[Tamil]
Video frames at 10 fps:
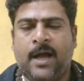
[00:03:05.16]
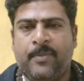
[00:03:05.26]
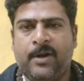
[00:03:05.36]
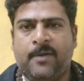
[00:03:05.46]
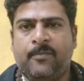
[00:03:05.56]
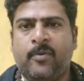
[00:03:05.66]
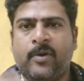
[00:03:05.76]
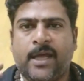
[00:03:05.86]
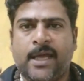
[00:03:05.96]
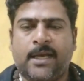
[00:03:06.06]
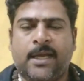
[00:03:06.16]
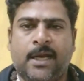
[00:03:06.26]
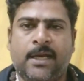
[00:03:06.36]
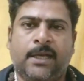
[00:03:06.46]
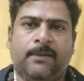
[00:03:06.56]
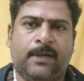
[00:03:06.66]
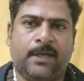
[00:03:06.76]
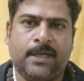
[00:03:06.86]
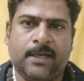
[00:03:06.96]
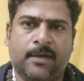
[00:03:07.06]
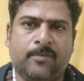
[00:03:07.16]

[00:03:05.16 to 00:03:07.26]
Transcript: அப்போ நம்முடைய நெகட்டிவிட்டியை